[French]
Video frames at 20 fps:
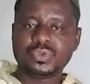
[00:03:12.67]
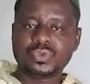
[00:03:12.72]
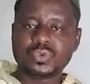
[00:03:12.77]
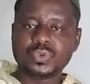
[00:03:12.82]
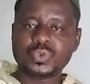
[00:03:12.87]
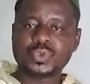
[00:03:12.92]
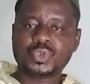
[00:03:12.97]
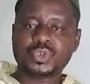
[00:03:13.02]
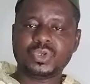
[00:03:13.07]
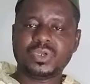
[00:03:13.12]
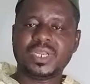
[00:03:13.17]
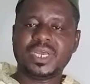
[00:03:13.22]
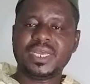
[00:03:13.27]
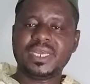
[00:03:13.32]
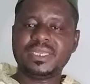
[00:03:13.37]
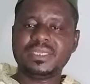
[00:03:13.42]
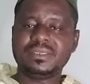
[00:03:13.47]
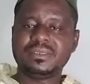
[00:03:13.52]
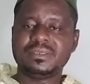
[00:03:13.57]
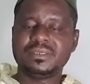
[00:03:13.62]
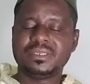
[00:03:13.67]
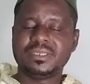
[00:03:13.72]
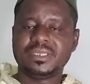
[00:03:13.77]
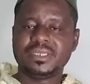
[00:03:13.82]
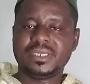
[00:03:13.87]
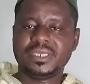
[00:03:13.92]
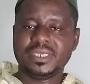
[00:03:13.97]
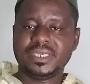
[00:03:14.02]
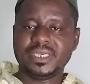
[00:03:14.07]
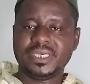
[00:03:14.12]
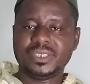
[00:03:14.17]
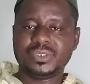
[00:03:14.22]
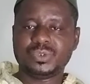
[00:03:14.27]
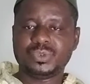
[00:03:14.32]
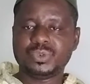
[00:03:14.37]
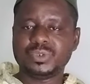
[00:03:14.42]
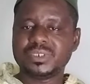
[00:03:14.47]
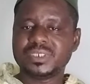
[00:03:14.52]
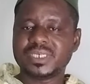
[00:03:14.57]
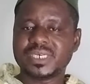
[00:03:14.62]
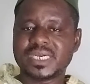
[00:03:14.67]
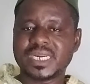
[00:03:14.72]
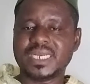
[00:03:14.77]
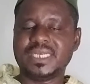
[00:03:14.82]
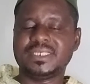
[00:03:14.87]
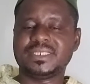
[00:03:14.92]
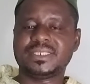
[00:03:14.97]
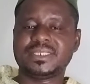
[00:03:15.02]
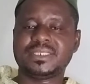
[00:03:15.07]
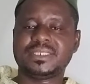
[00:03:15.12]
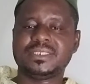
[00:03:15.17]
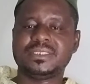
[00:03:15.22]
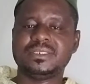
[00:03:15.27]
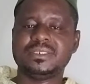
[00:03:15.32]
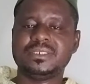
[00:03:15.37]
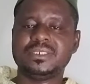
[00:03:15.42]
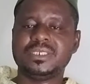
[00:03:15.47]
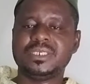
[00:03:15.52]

Tout cela est une grâce.